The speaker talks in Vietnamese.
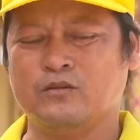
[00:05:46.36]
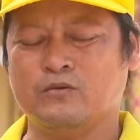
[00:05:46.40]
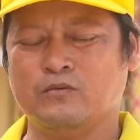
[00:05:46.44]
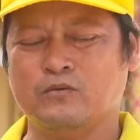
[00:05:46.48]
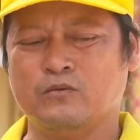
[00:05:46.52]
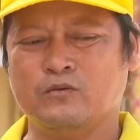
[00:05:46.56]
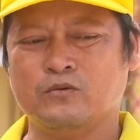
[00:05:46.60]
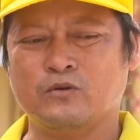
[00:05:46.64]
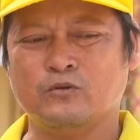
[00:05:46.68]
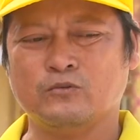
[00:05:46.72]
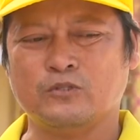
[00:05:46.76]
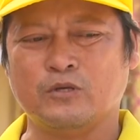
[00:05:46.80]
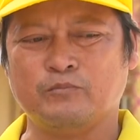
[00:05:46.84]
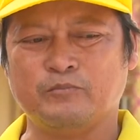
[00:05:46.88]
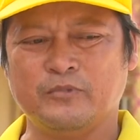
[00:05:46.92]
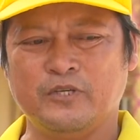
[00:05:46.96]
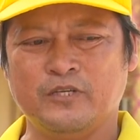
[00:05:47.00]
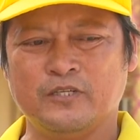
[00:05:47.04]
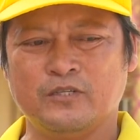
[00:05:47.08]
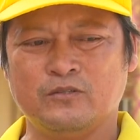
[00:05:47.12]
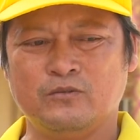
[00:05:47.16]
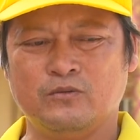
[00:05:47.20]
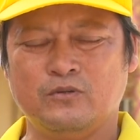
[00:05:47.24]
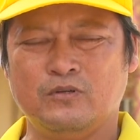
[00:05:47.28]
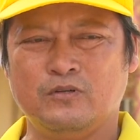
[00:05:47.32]
trong khu tập
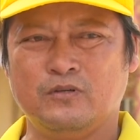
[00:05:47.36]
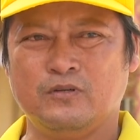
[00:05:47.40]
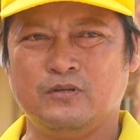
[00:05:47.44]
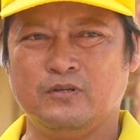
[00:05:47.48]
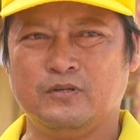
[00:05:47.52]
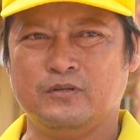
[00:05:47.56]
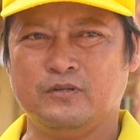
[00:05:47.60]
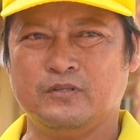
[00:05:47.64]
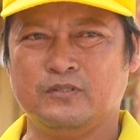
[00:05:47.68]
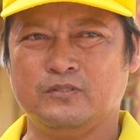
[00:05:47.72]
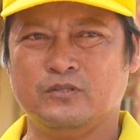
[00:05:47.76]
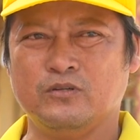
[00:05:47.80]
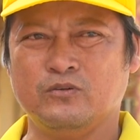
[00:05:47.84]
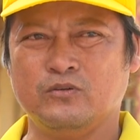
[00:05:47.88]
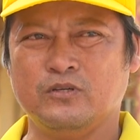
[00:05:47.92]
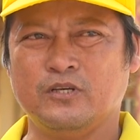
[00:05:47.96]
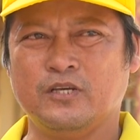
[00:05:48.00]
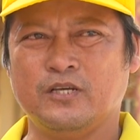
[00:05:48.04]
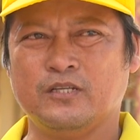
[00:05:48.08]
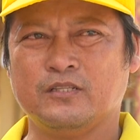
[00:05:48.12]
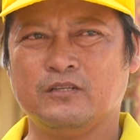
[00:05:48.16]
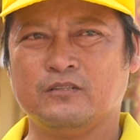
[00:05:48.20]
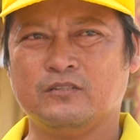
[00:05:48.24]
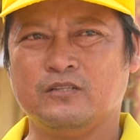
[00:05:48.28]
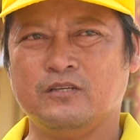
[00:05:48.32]
luyện của đội
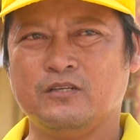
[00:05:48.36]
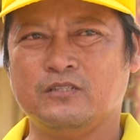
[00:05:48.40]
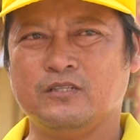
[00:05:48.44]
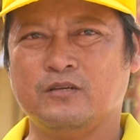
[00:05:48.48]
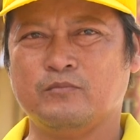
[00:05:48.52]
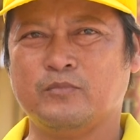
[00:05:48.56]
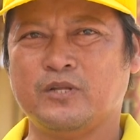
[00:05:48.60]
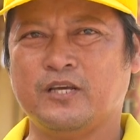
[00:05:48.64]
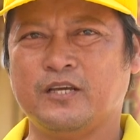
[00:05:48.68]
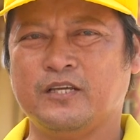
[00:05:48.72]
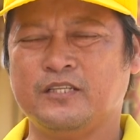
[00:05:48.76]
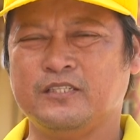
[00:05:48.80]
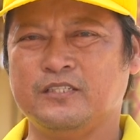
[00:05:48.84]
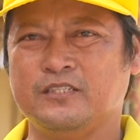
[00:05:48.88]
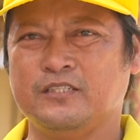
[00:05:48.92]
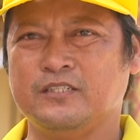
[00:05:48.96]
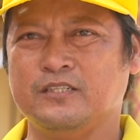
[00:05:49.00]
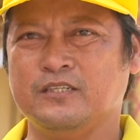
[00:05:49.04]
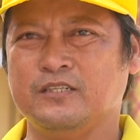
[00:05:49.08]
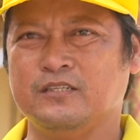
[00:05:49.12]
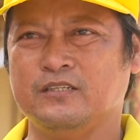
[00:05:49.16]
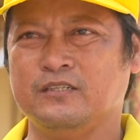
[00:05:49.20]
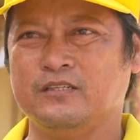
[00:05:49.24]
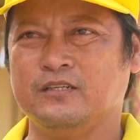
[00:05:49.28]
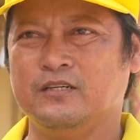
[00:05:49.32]
ghe Tân Tức năm nay
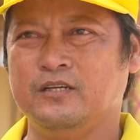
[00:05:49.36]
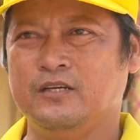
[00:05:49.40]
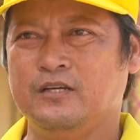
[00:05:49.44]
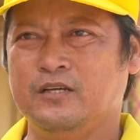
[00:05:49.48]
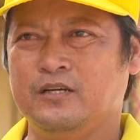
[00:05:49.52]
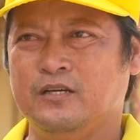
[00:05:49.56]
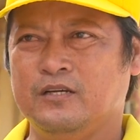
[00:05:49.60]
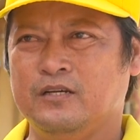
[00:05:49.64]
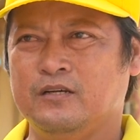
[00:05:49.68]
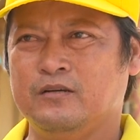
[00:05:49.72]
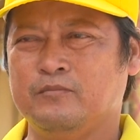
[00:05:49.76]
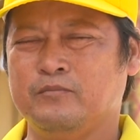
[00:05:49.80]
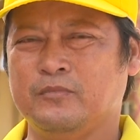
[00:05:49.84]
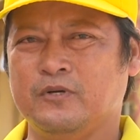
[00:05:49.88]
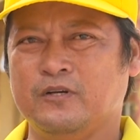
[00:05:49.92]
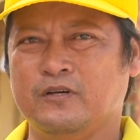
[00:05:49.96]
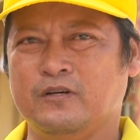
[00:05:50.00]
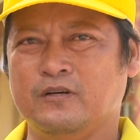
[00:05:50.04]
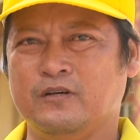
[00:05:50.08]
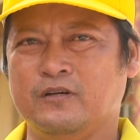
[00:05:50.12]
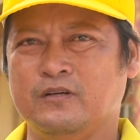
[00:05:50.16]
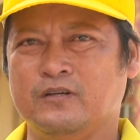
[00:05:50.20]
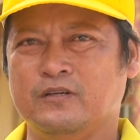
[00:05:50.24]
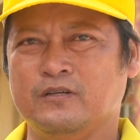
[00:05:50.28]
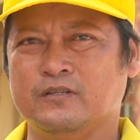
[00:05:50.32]
thì à,
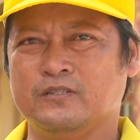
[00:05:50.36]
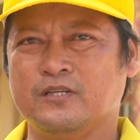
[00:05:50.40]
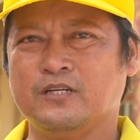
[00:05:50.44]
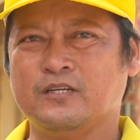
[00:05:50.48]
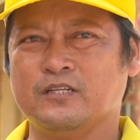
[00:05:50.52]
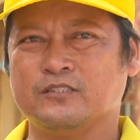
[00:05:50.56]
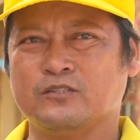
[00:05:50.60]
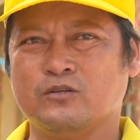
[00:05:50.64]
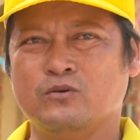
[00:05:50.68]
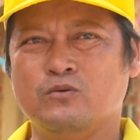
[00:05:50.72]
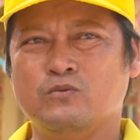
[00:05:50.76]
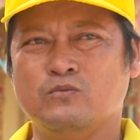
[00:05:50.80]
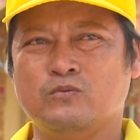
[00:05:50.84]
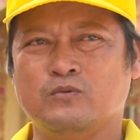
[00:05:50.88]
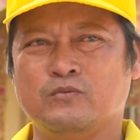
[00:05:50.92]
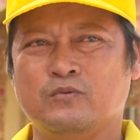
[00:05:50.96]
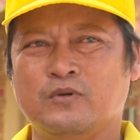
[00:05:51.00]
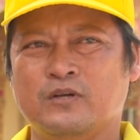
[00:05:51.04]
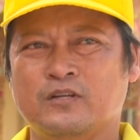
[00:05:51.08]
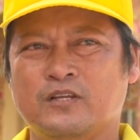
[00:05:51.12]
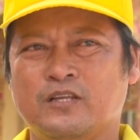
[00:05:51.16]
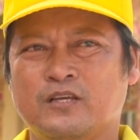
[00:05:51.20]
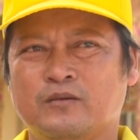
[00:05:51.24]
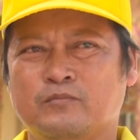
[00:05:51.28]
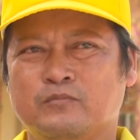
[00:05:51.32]
mà rất là tốt
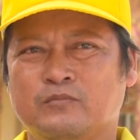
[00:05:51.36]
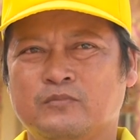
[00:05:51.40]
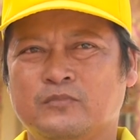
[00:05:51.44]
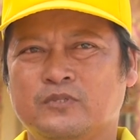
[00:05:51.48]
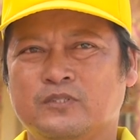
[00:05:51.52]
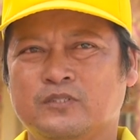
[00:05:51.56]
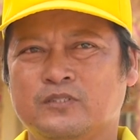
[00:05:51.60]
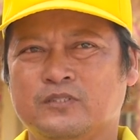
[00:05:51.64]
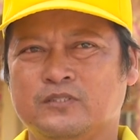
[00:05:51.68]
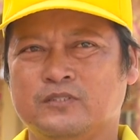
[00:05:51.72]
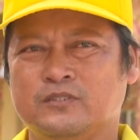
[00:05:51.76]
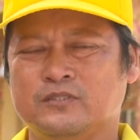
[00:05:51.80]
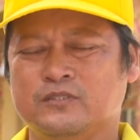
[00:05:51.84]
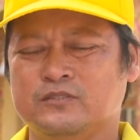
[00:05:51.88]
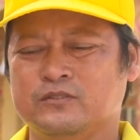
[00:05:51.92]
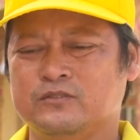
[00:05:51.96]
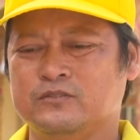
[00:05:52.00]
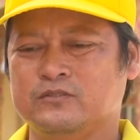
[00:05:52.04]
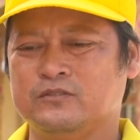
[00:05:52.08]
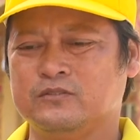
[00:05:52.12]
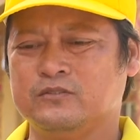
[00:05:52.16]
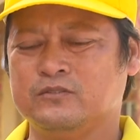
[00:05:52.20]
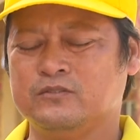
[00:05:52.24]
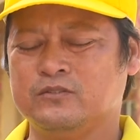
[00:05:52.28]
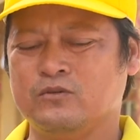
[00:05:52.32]
anh em à,
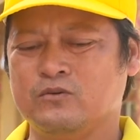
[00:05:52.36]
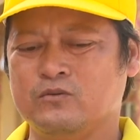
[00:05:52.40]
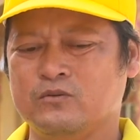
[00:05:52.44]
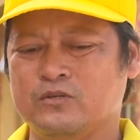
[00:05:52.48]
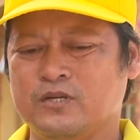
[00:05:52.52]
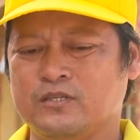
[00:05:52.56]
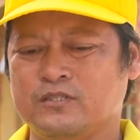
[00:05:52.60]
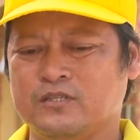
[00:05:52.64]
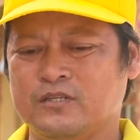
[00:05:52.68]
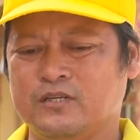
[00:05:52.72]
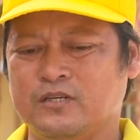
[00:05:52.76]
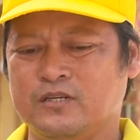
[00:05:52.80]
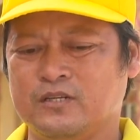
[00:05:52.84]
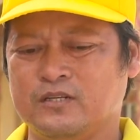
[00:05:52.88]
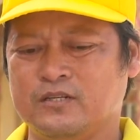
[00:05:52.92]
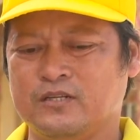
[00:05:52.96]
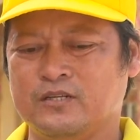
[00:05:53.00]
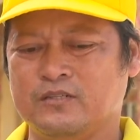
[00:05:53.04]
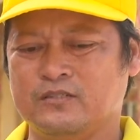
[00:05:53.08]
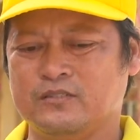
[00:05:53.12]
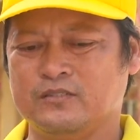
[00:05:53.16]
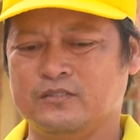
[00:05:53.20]
xuống rất là